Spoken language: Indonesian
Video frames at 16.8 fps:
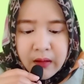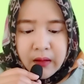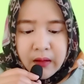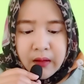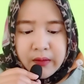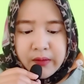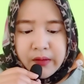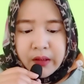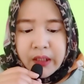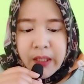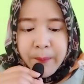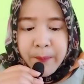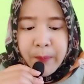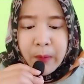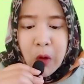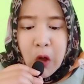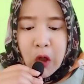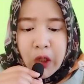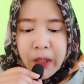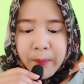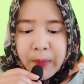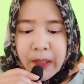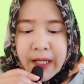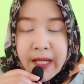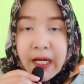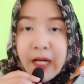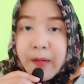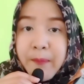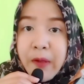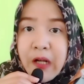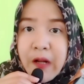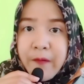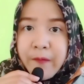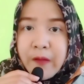Setiap permohonan pelayanan
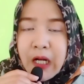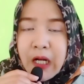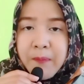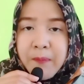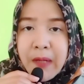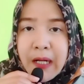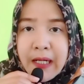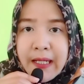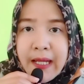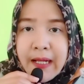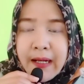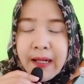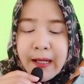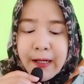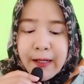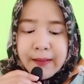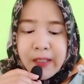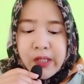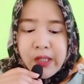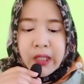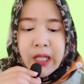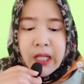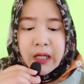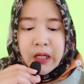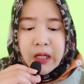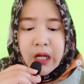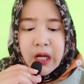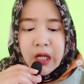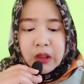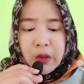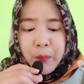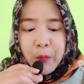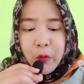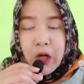pendaftaran peralihan hak atas tanah
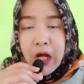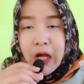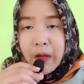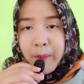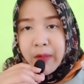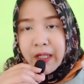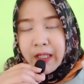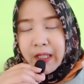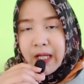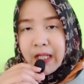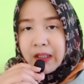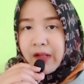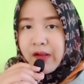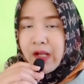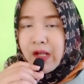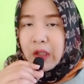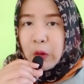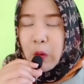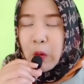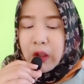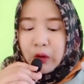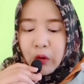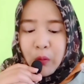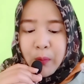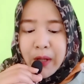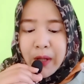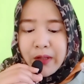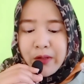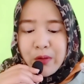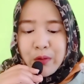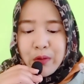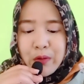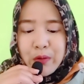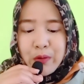ataupun hak milik atas satuan rumah
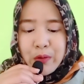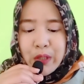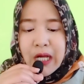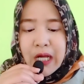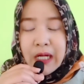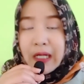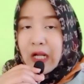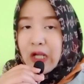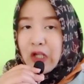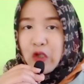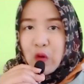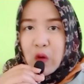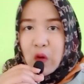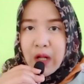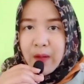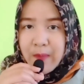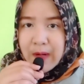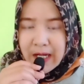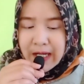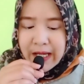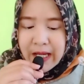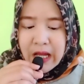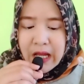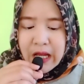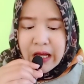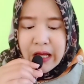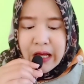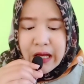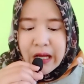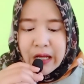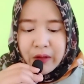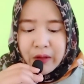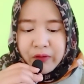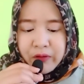susun karena jual beli
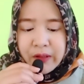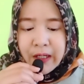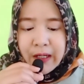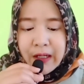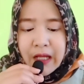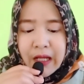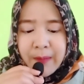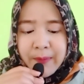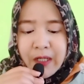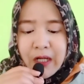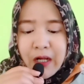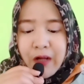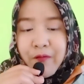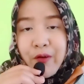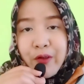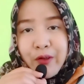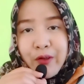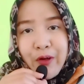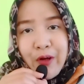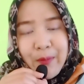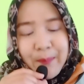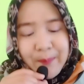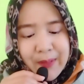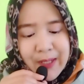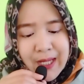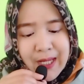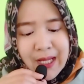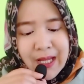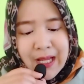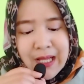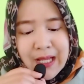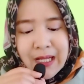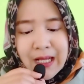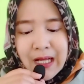harus dilengkapi dengan fotokopi
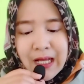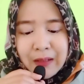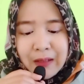kartu